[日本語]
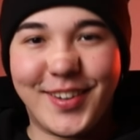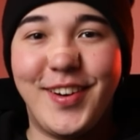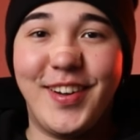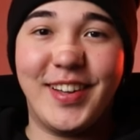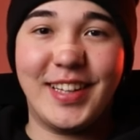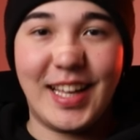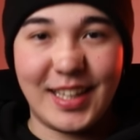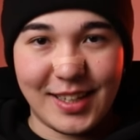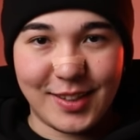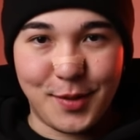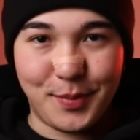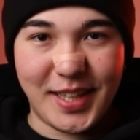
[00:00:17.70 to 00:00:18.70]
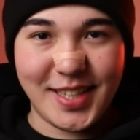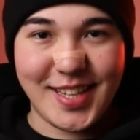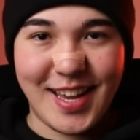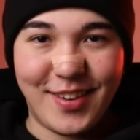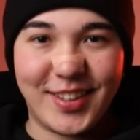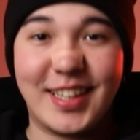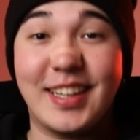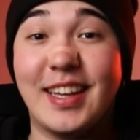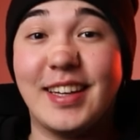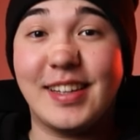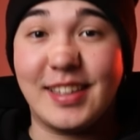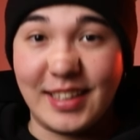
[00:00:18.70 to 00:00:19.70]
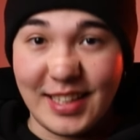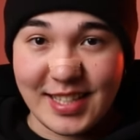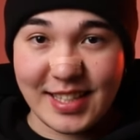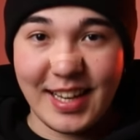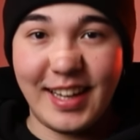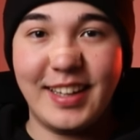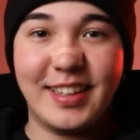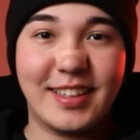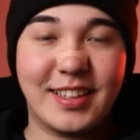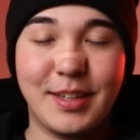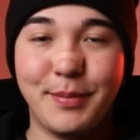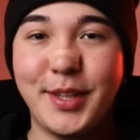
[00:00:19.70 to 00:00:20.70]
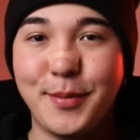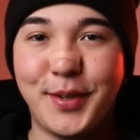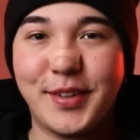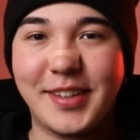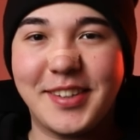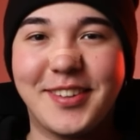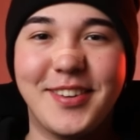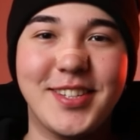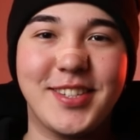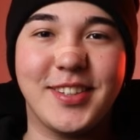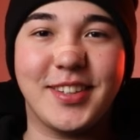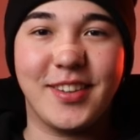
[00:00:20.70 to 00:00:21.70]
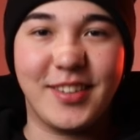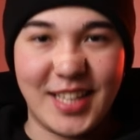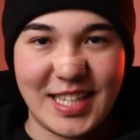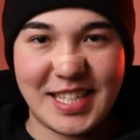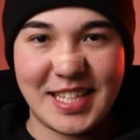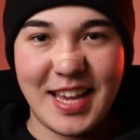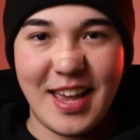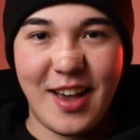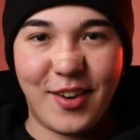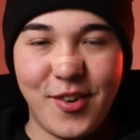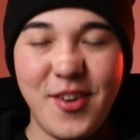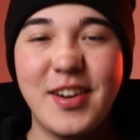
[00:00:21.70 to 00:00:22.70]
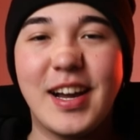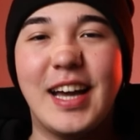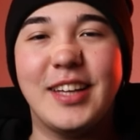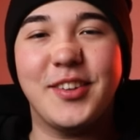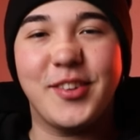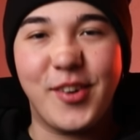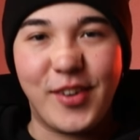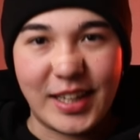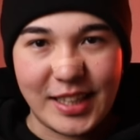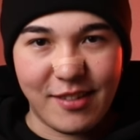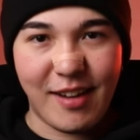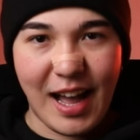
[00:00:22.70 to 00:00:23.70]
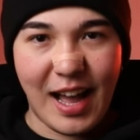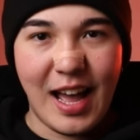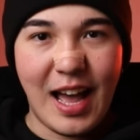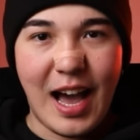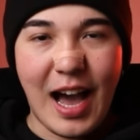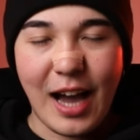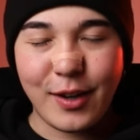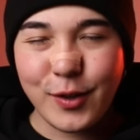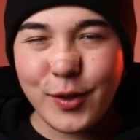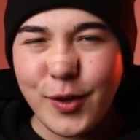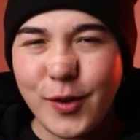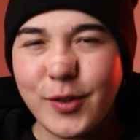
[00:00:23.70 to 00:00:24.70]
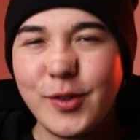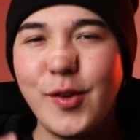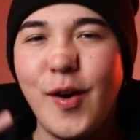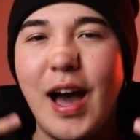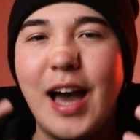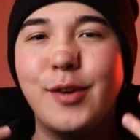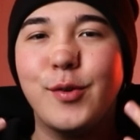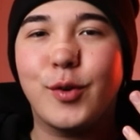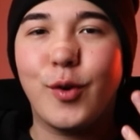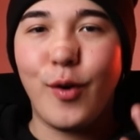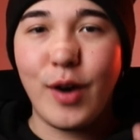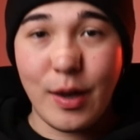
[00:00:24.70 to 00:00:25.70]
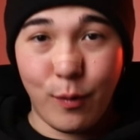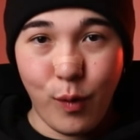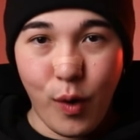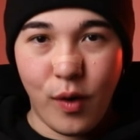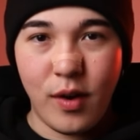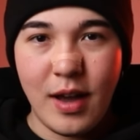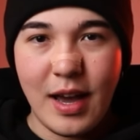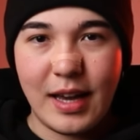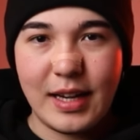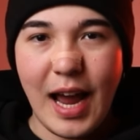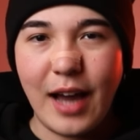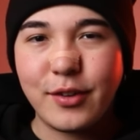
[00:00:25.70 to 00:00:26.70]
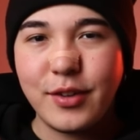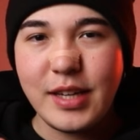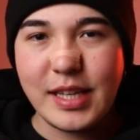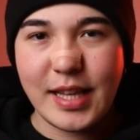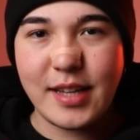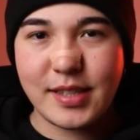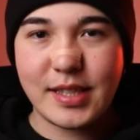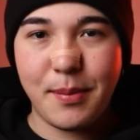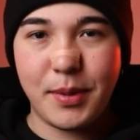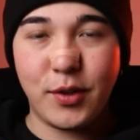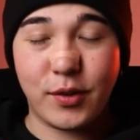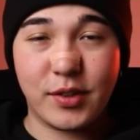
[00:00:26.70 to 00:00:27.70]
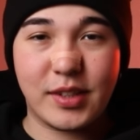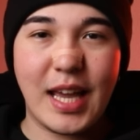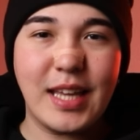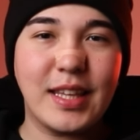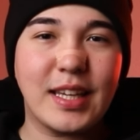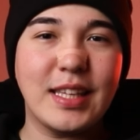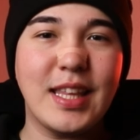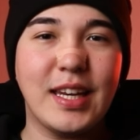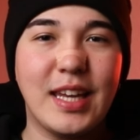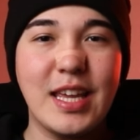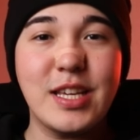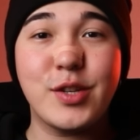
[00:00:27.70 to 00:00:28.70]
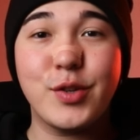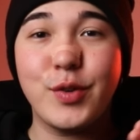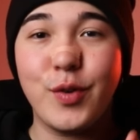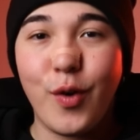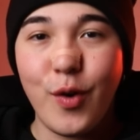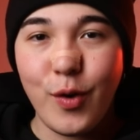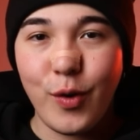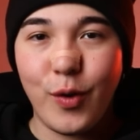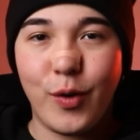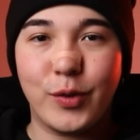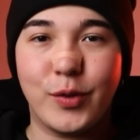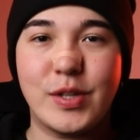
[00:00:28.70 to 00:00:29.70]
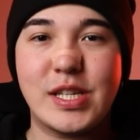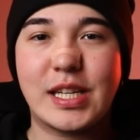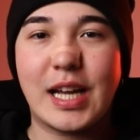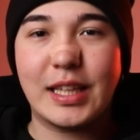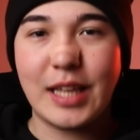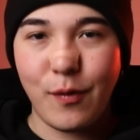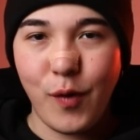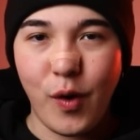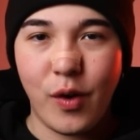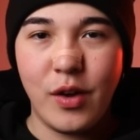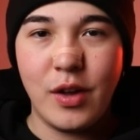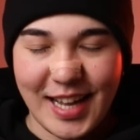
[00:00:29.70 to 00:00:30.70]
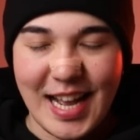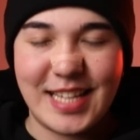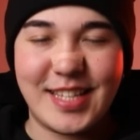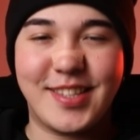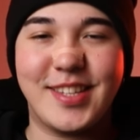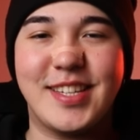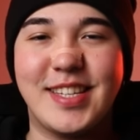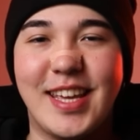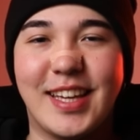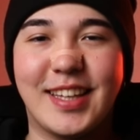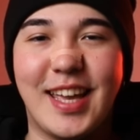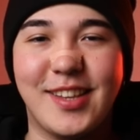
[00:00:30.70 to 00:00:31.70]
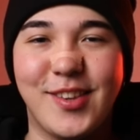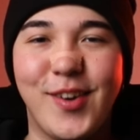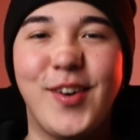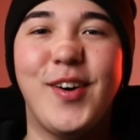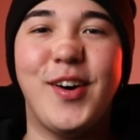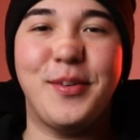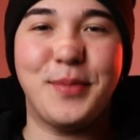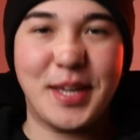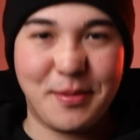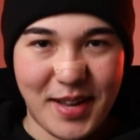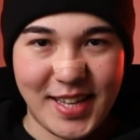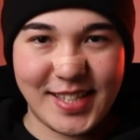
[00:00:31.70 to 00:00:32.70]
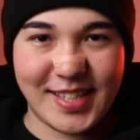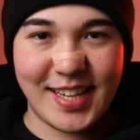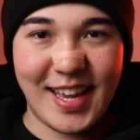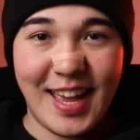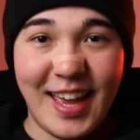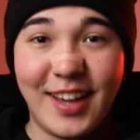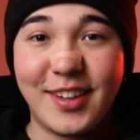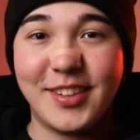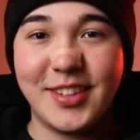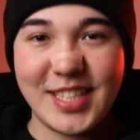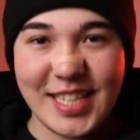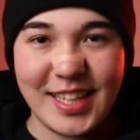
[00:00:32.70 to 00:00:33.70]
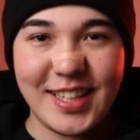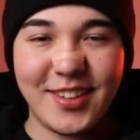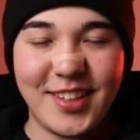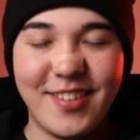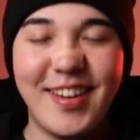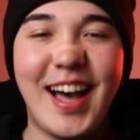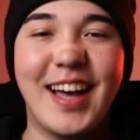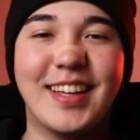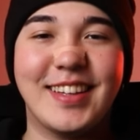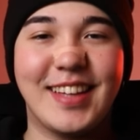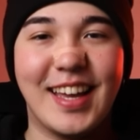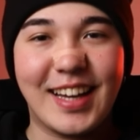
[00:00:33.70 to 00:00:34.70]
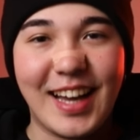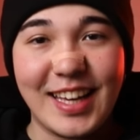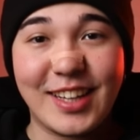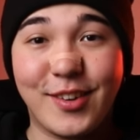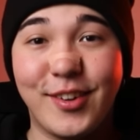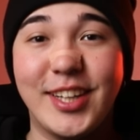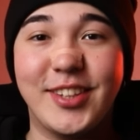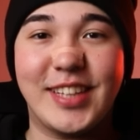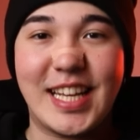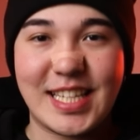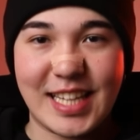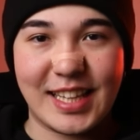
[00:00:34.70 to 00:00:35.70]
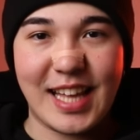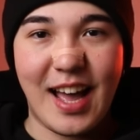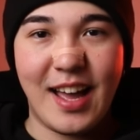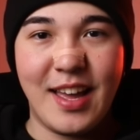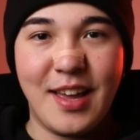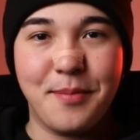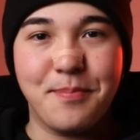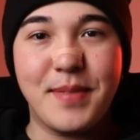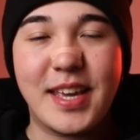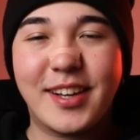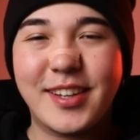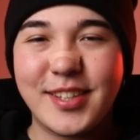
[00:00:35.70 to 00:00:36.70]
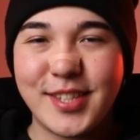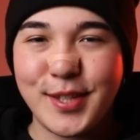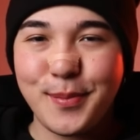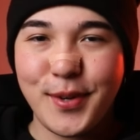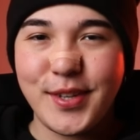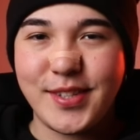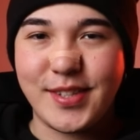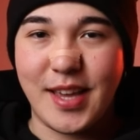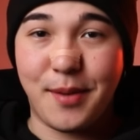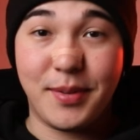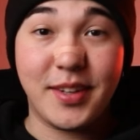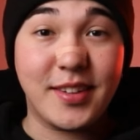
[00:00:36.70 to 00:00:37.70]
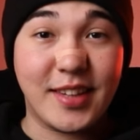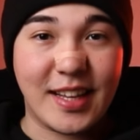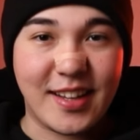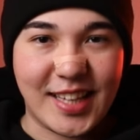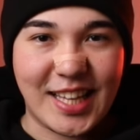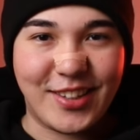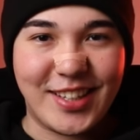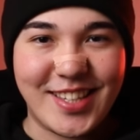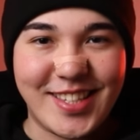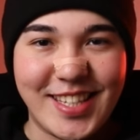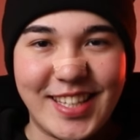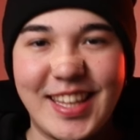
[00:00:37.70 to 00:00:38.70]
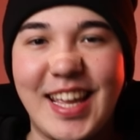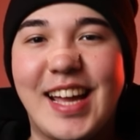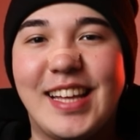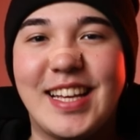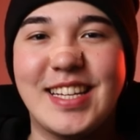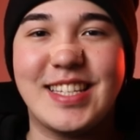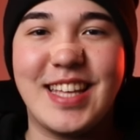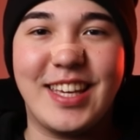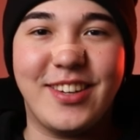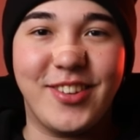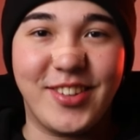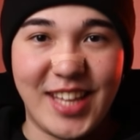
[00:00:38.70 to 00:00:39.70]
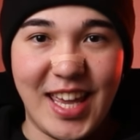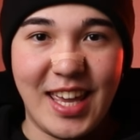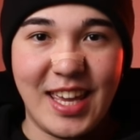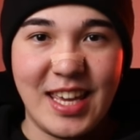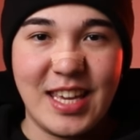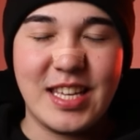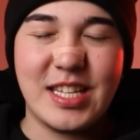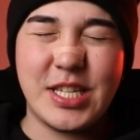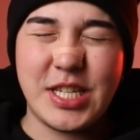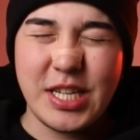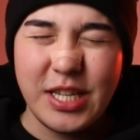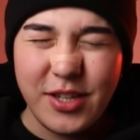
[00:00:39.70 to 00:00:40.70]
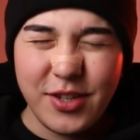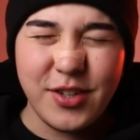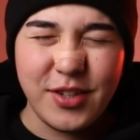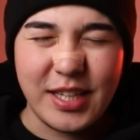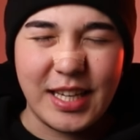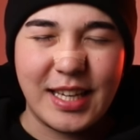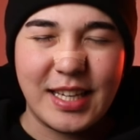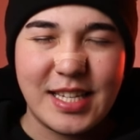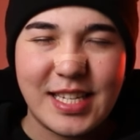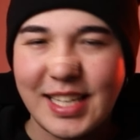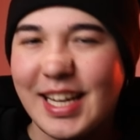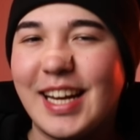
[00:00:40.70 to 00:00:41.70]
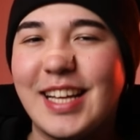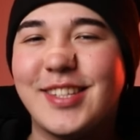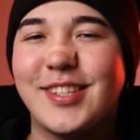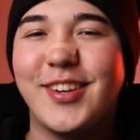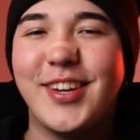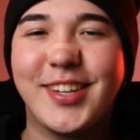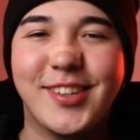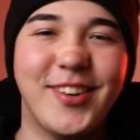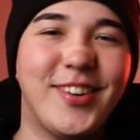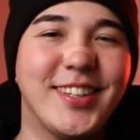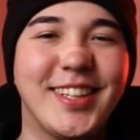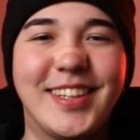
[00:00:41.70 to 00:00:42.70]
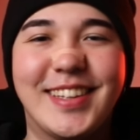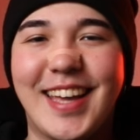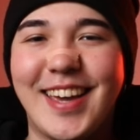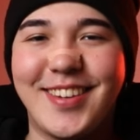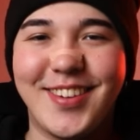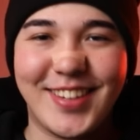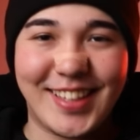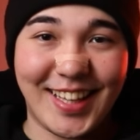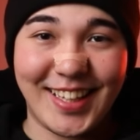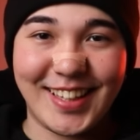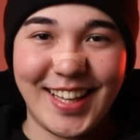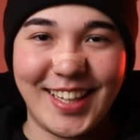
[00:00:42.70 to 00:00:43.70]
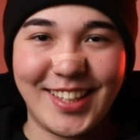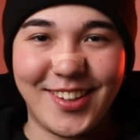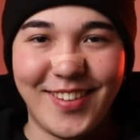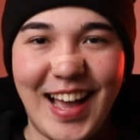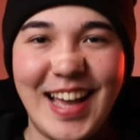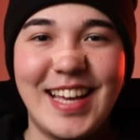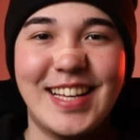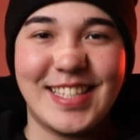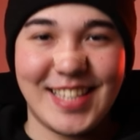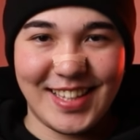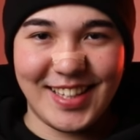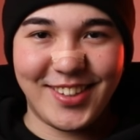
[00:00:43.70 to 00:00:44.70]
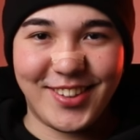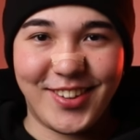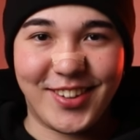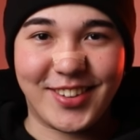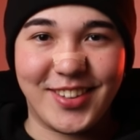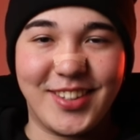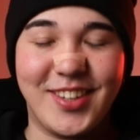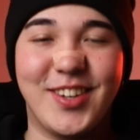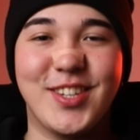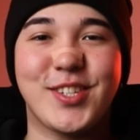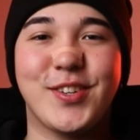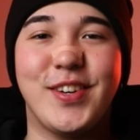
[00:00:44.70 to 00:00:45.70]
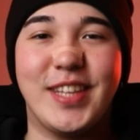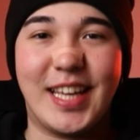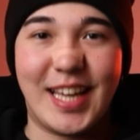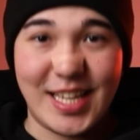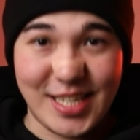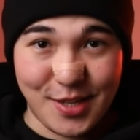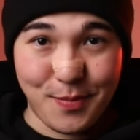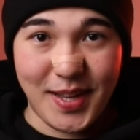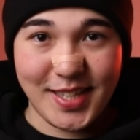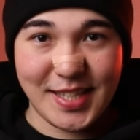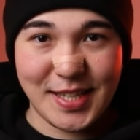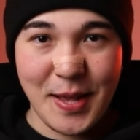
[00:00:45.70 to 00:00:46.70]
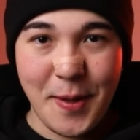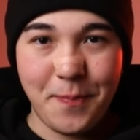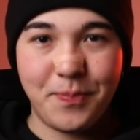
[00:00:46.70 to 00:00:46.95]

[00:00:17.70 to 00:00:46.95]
高音大学の皆さんご機嫌いかがですか君のボーカル講習ゆきです。今回の動画では迫力のある声を楽に出すための具体的な練習方法の仕方を解説していきたいと思います。このチャンネルでは高い声の出し方、ミックスボイスやベルティングなどについて話しているので自由に力強い高音で歌えるようになりたい人はチャンネル登録よろしくお願いします